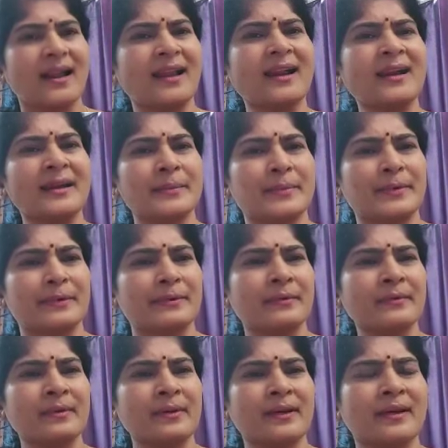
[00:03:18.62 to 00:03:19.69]
అలాంటప్పుడు
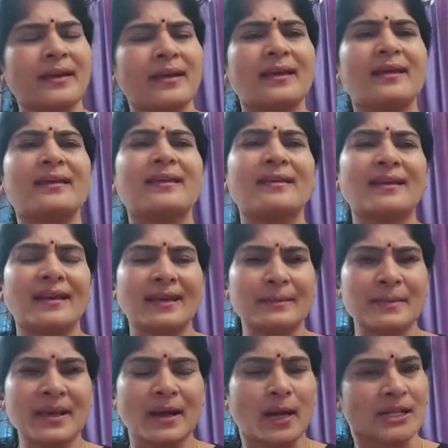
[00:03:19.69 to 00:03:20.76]
ఈ
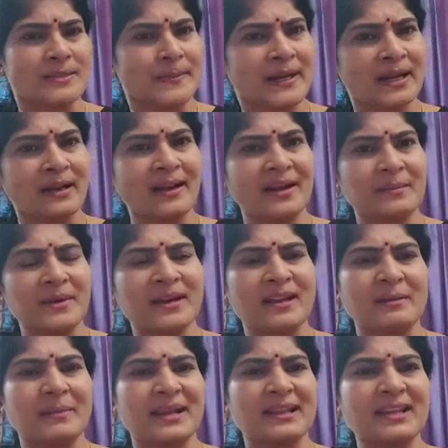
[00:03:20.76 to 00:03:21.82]
మీ హాస్పిటల్లో అడ్మిట్
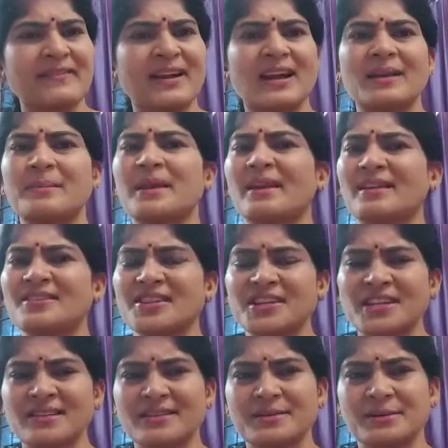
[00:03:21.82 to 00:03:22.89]
అయిన ప్రతి వాళ్ళని మీరు
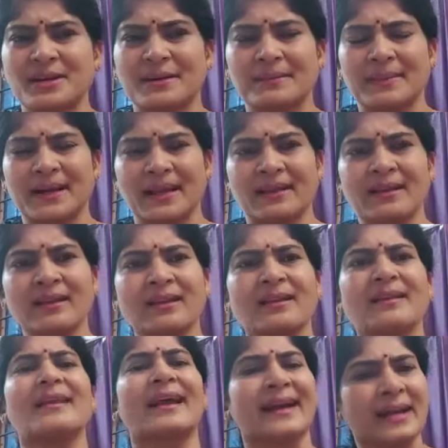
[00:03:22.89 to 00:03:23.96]
ఇంజెక్షన్ తీసుకురమ్మని
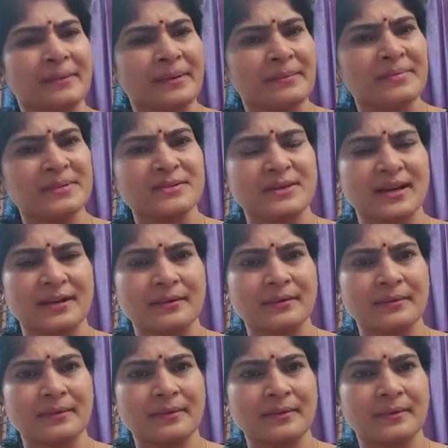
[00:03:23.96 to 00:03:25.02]
ఎక్కడికి పంపిస్తున్నారు
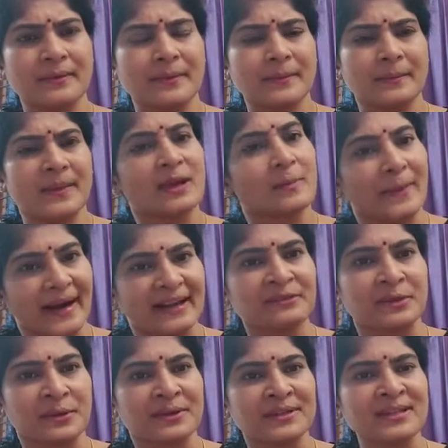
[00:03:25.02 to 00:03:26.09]
మీకు బయట
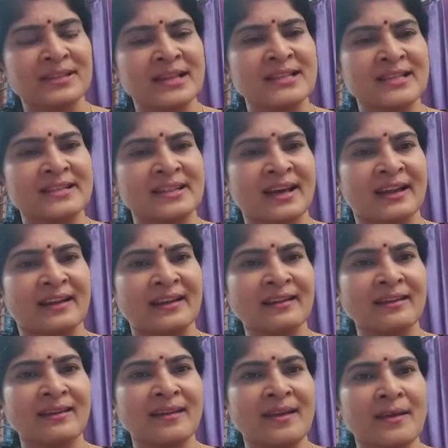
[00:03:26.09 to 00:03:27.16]
దొరకదని తెలిసిన దాన్ని
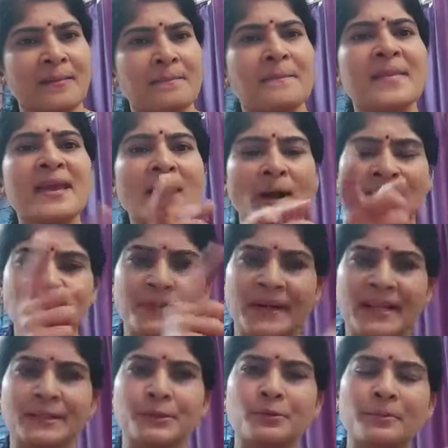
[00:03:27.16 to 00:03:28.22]
మీ
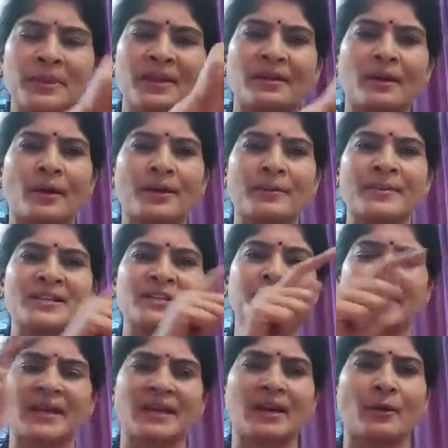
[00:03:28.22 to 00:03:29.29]
హాస్పిటల్ త్రూ మీరు డాక్యుమెంట్స్
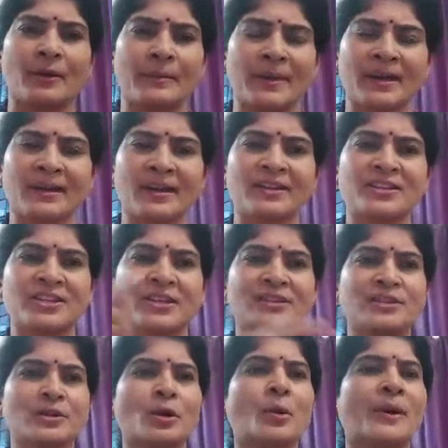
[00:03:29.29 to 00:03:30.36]
పెట్టి గవర్నమెంట్ నుంచి
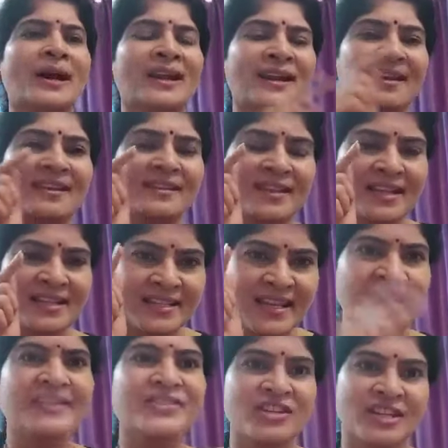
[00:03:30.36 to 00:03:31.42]
తెచ్చుకోవాలి అని తెలిసిన
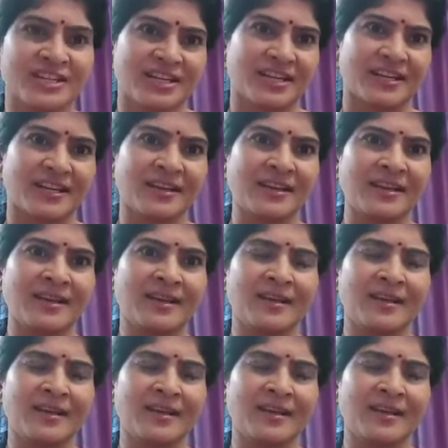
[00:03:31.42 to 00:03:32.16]
ఇంజెక్షన్ని